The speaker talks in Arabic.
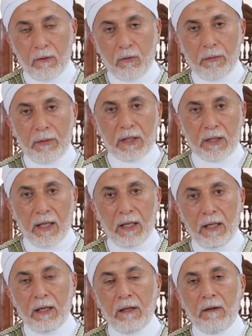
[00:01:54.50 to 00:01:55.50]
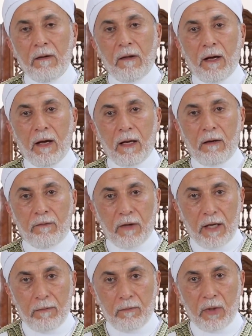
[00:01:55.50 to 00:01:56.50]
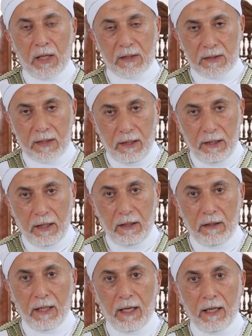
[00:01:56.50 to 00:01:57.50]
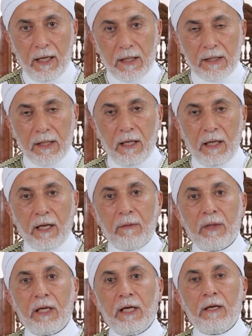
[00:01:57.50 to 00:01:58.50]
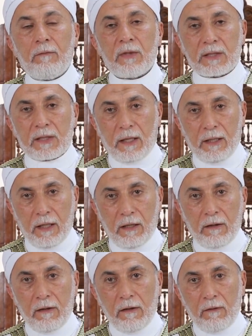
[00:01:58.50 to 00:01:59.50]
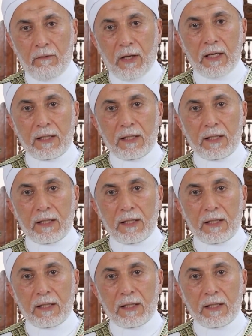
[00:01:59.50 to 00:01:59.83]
وبالتالي الفهم الصحيح لا يأتي إلا بالعلم الصحيح فلا